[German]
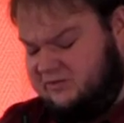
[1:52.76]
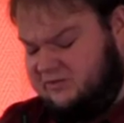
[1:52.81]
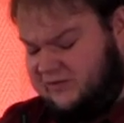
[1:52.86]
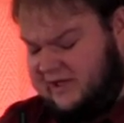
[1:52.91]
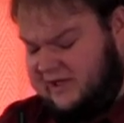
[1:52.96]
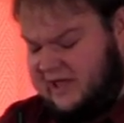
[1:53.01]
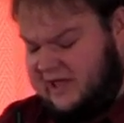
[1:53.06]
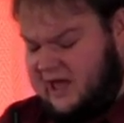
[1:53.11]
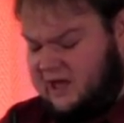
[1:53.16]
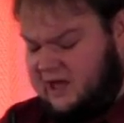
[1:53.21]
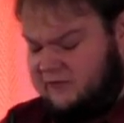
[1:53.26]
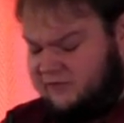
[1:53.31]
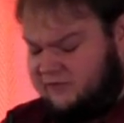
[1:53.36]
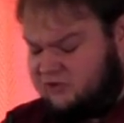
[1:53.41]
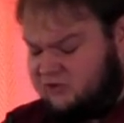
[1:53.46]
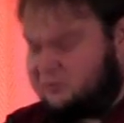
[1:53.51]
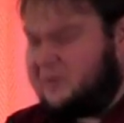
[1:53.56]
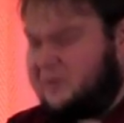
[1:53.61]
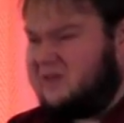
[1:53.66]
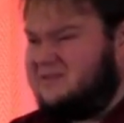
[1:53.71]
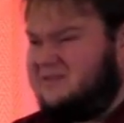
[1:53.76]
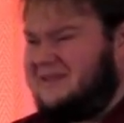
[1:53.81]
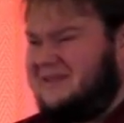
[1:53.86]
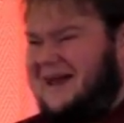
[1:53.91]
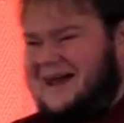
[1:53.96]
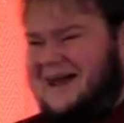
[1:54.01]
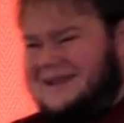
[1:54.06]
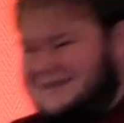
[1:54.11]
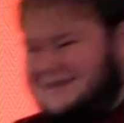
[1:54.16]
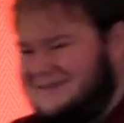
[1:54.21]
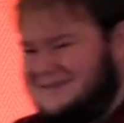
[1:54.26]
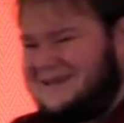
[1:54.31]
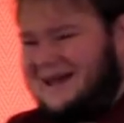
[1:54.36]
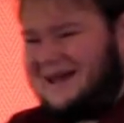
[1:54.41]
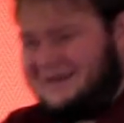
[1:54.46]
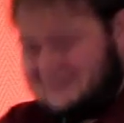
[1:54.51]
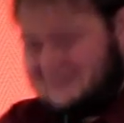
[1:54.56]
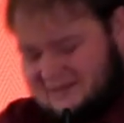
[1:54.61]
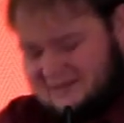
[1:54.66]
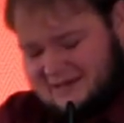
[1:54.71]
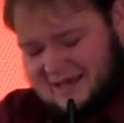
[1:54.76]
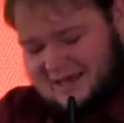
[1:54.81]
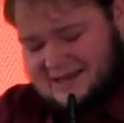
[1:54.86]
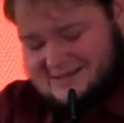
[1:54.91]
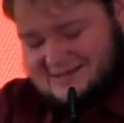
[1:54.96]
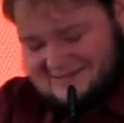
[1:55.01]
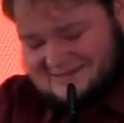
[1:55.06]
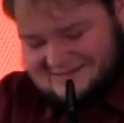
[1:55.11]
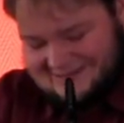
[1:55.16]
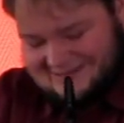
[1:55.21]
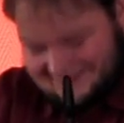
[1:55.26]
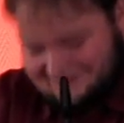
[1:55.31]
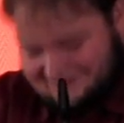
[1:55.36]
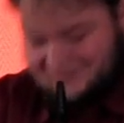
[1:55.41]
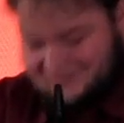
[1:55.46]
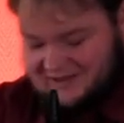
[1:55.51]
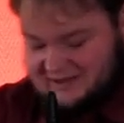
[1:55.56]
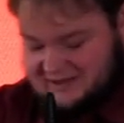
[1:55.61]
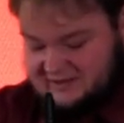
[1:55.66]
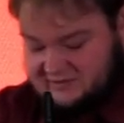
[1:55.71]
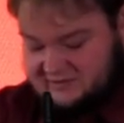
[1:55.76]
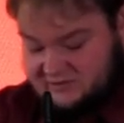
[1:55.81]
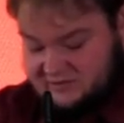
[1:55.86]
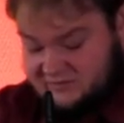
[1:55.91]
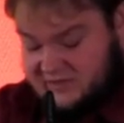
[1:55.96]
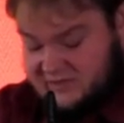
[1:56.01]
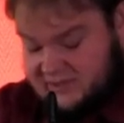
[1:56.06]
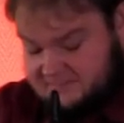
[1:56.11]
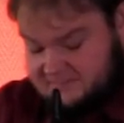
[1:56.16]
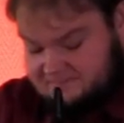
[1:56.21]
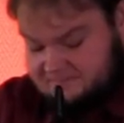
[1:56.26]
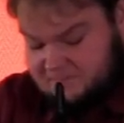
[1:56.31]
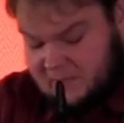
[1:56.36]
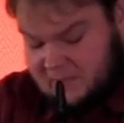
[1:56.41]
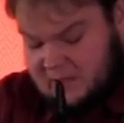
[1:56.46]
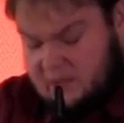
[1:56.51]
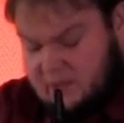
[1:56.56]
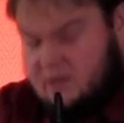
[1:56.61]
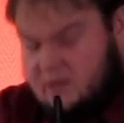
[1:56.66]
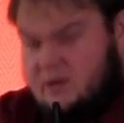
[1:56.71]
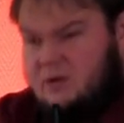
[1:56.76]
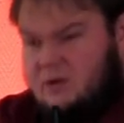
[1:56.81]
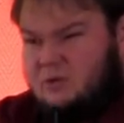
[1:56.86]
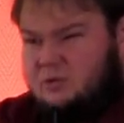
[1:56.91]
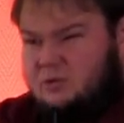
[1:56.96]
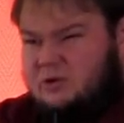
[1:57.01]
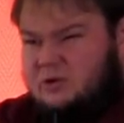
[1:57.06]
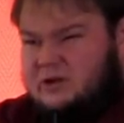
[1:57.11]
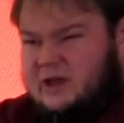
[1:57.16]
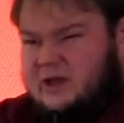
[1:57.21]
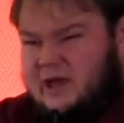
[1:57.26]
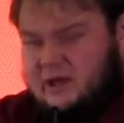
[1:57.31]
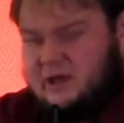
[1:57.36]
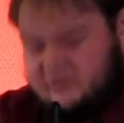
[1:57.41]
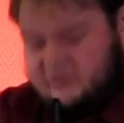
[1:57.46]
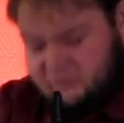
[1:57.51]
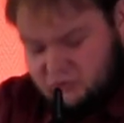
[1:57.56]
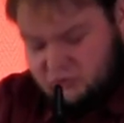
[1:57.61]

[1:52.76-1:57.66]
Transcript: zwei Jahre versprechen alles andere als langweilig zu werden. Unklare